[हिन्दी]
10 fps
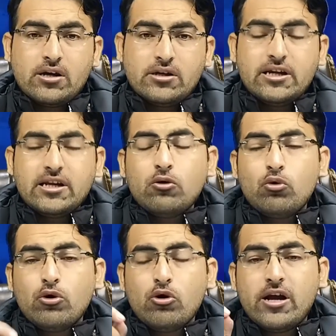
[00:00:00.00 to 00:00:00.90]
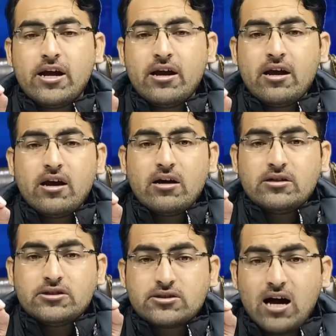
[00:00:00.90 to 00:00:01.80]
यानी उन्होंने
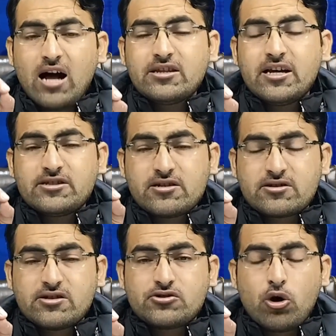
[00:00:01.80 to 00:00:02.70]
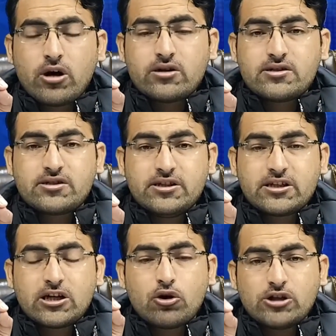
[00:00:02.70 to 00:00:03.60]
साथ ये जस्टिस शौकत जी
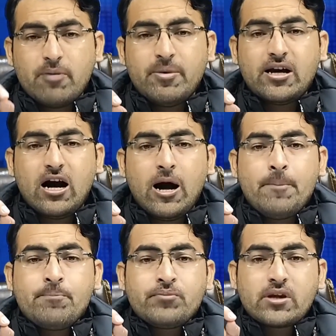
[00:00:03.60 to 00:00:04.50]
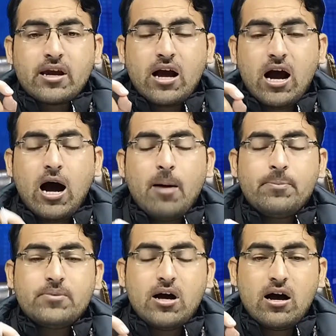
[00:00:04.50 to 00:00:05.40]
सिद्दीकी को यह भी कहा कि
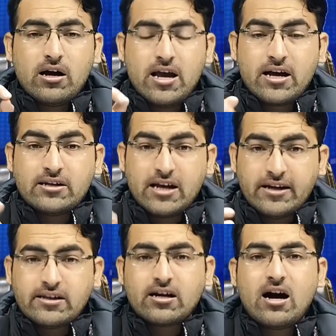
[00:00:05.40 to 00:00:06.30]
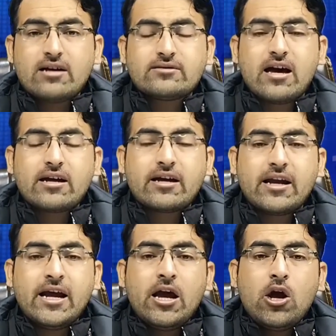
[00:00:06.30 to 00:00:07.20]
आप एक नई दरख्वास्त दायर
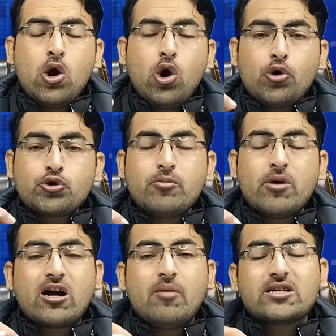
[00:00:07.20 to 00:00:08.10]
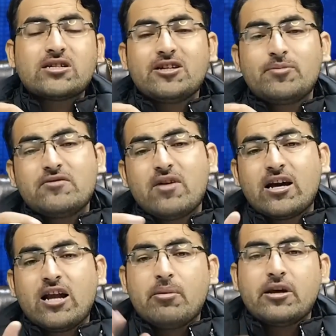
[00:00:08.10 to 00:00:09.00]
करें और उसमें कमर जवेद बाजवा
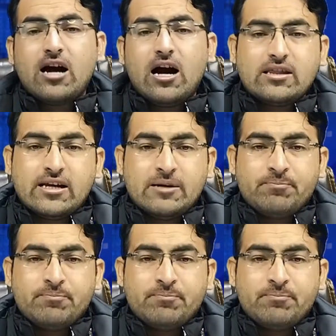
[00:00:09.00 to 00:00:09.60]
का नाम निकाल दें